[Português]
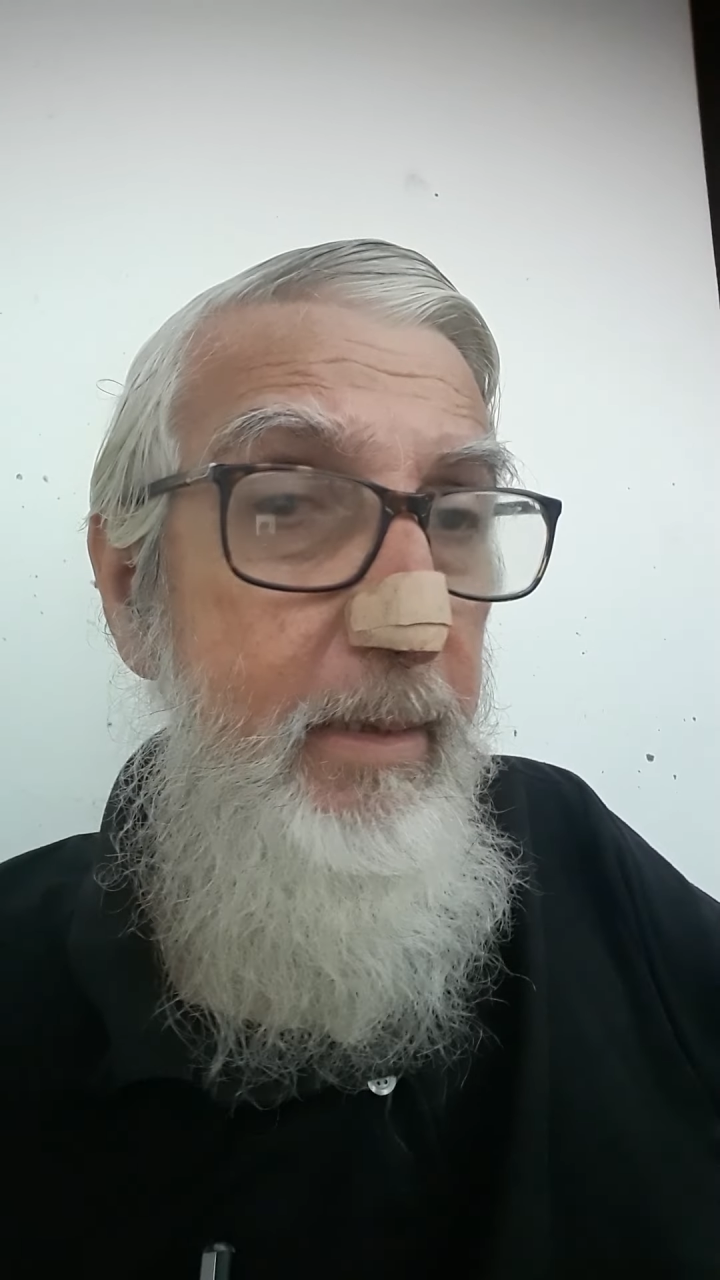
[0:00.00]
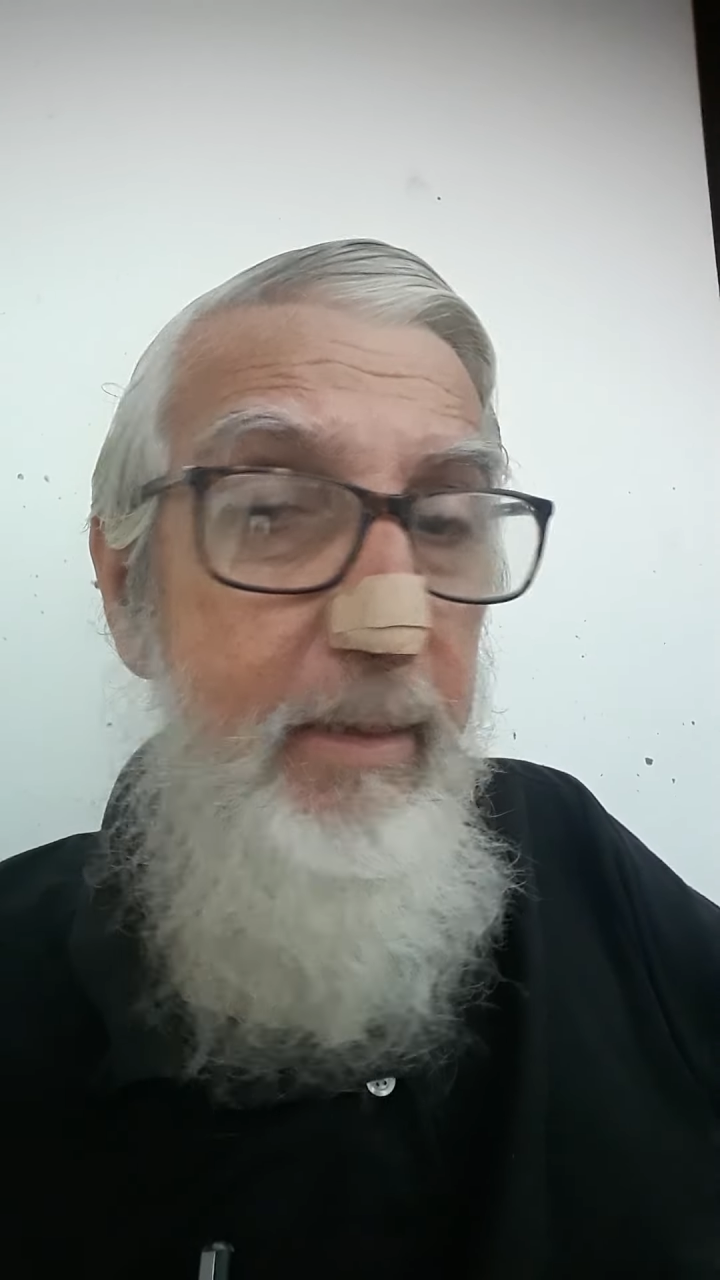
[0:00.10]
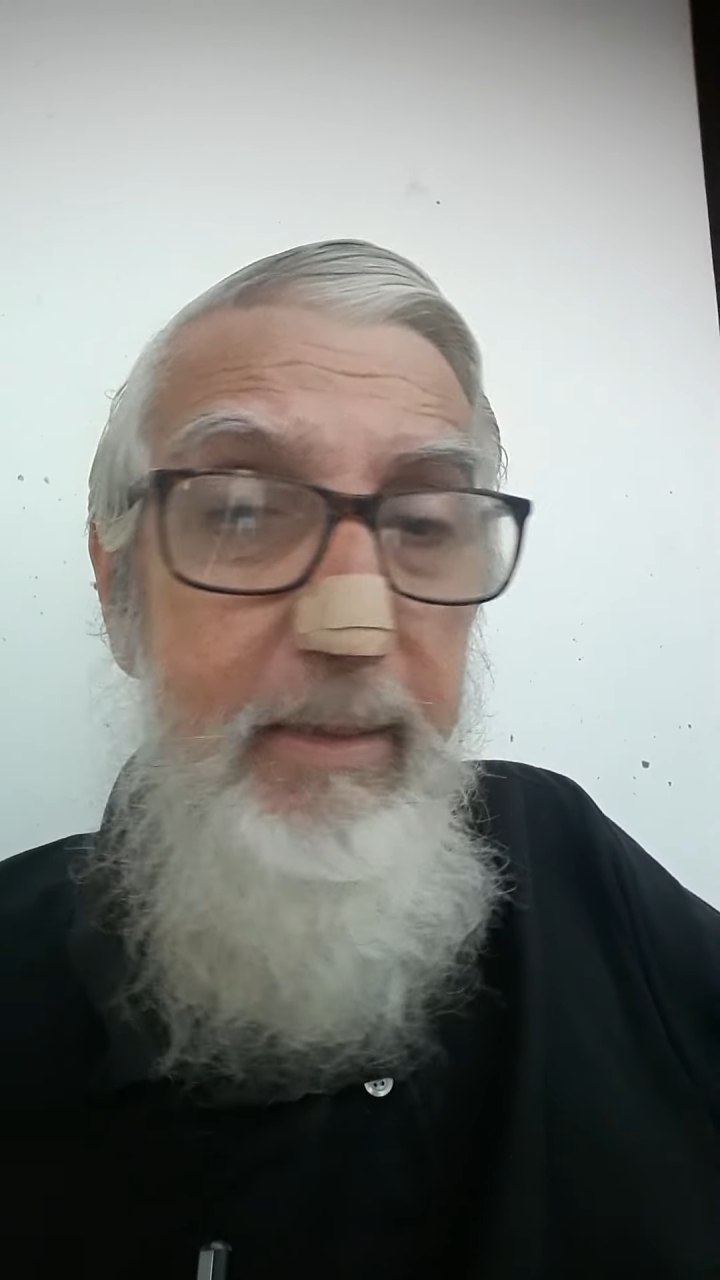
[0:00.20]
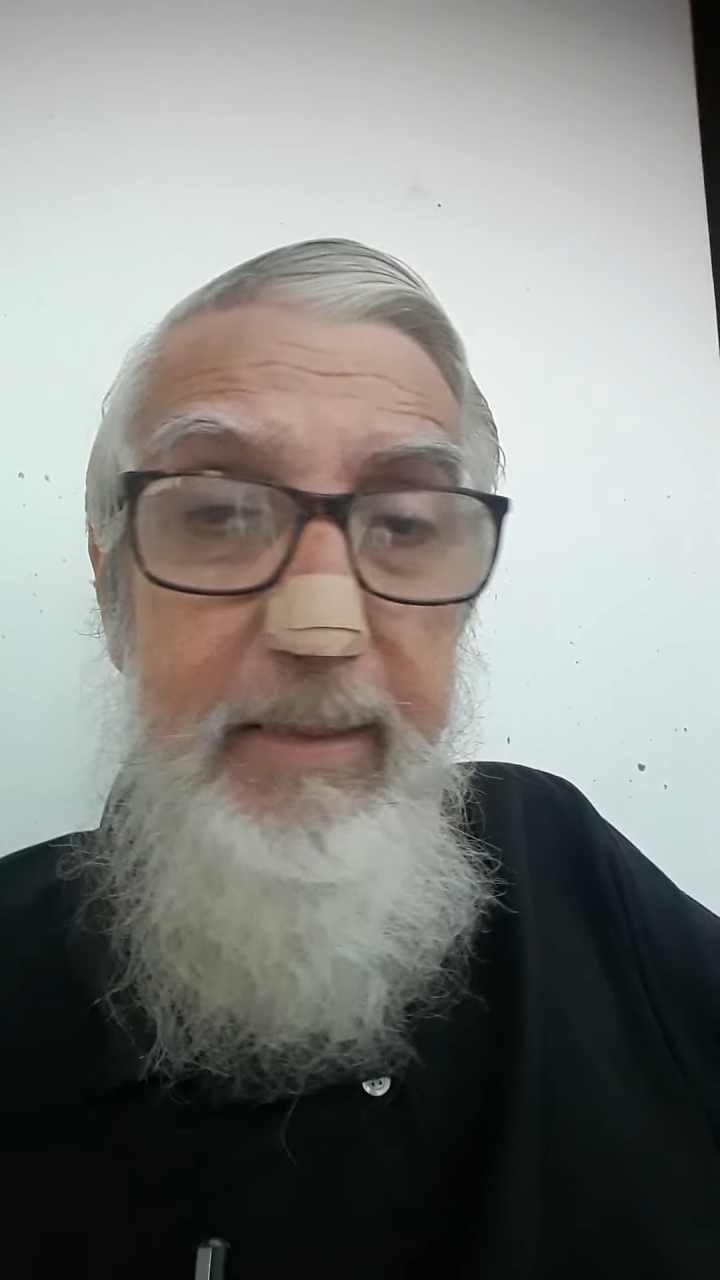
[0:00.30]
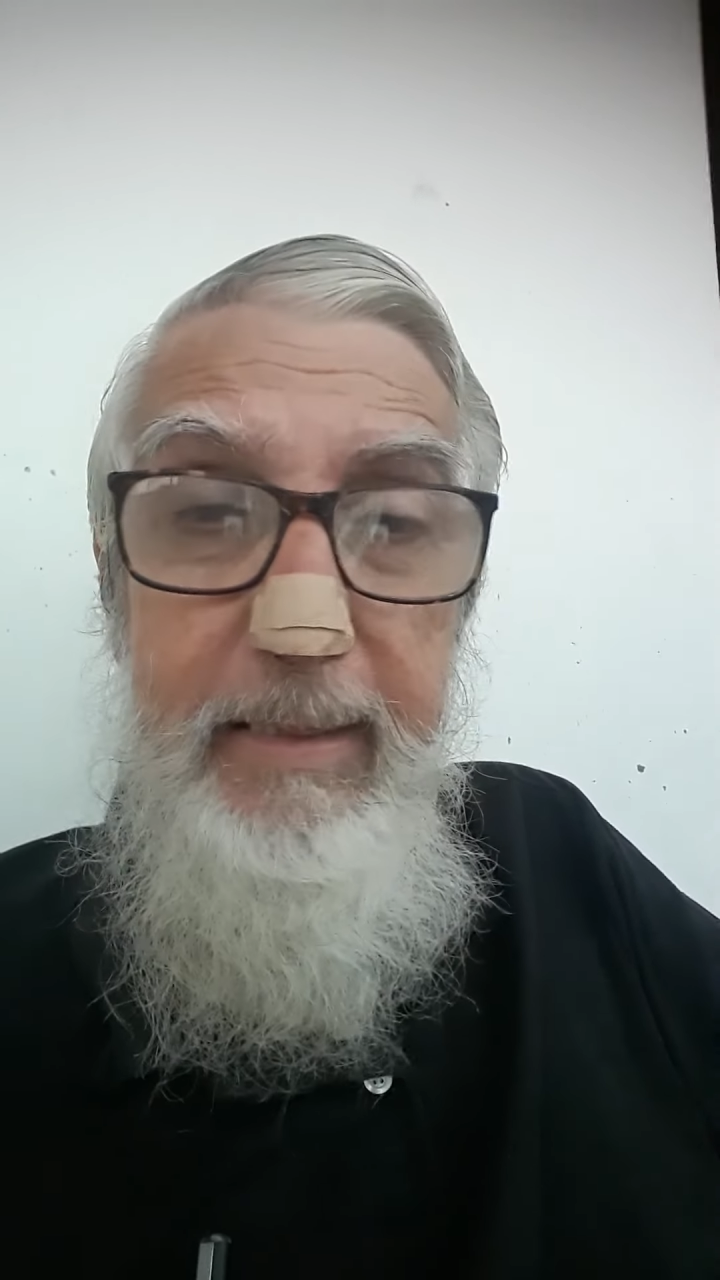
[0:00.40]

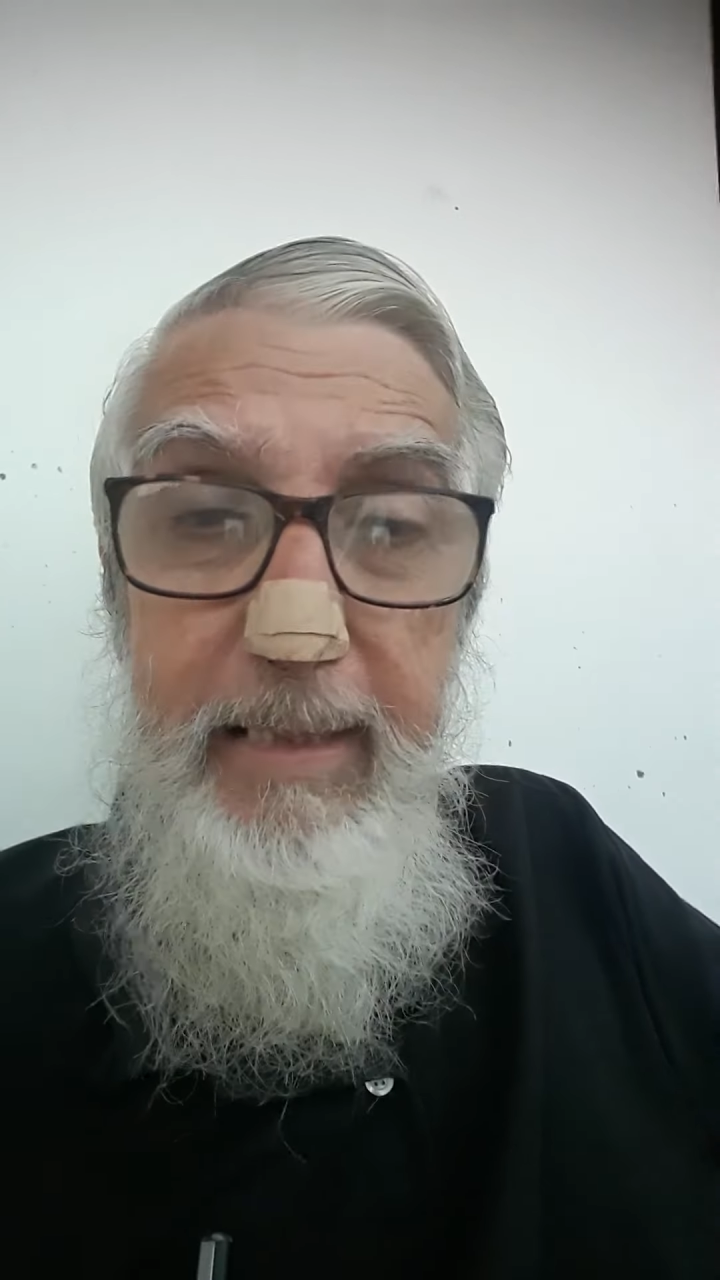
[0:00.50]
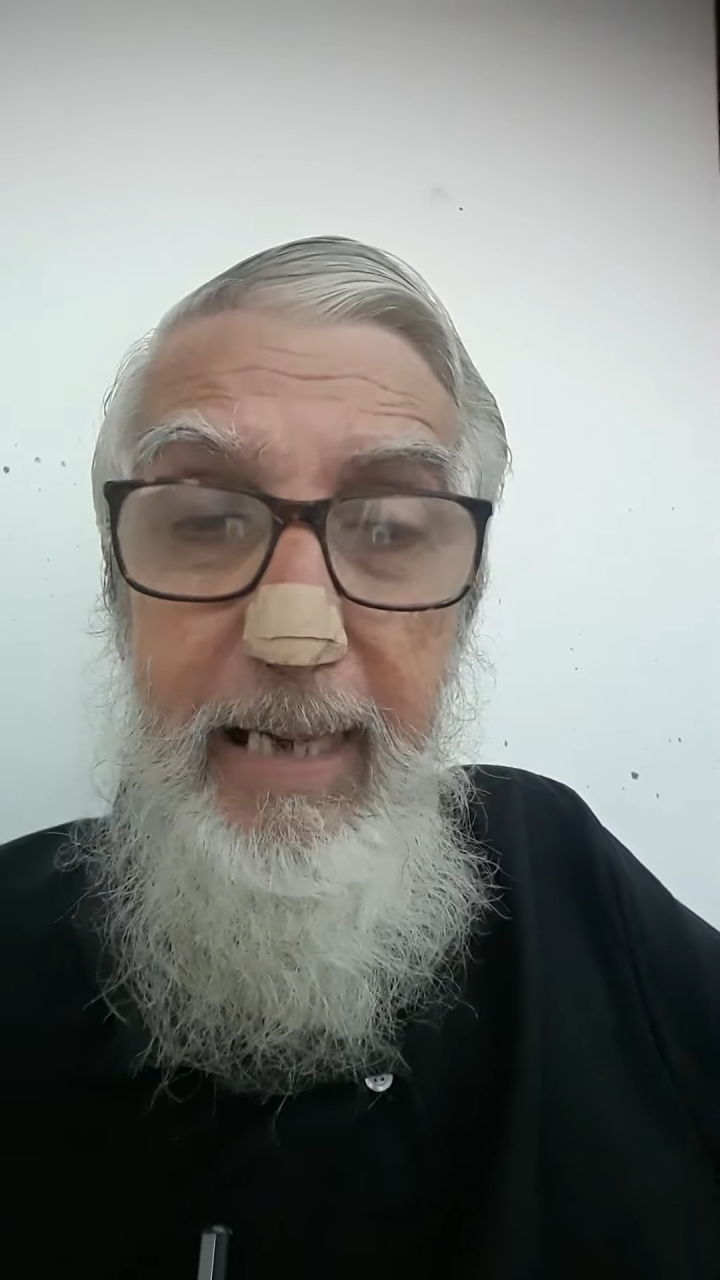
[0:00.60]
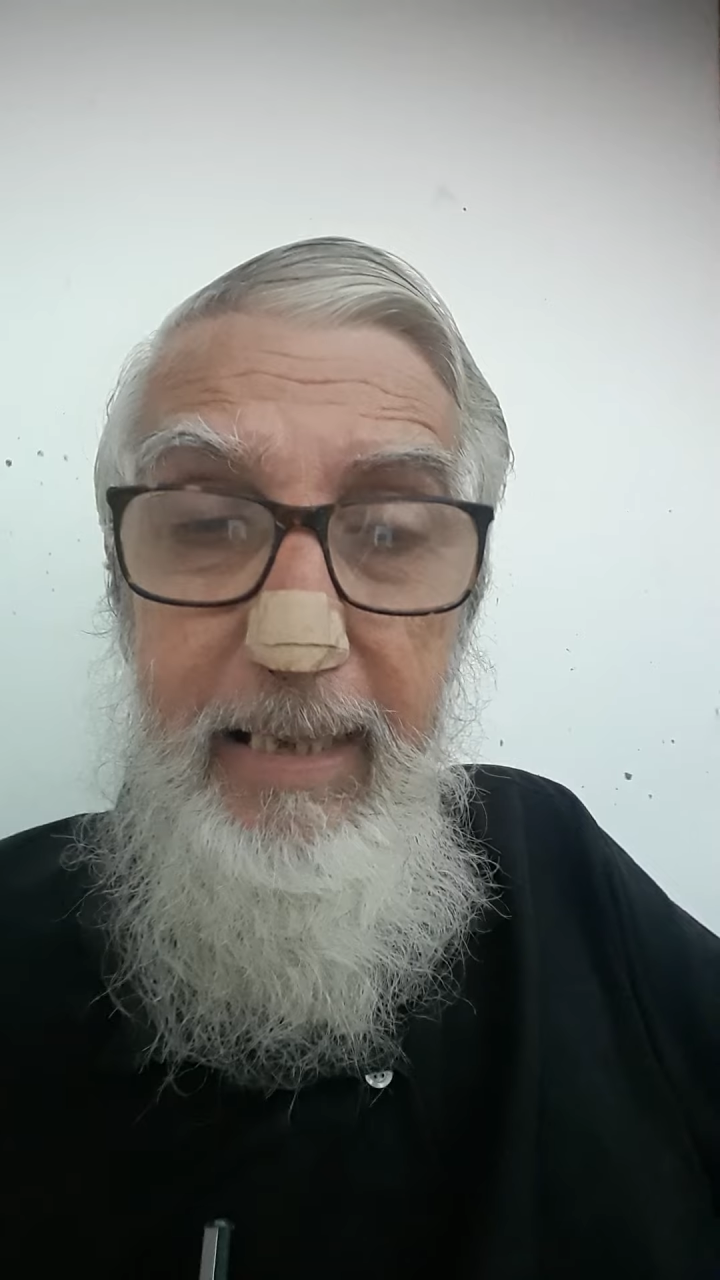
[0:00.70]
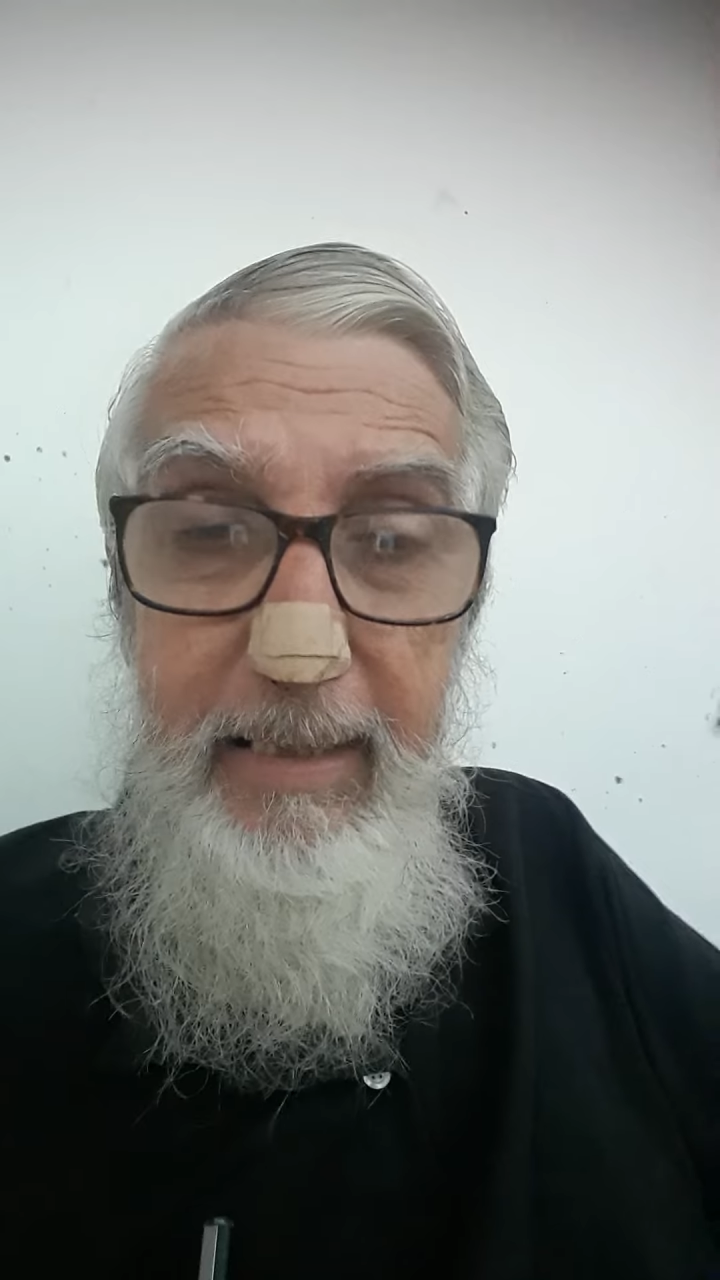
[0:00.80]
e que há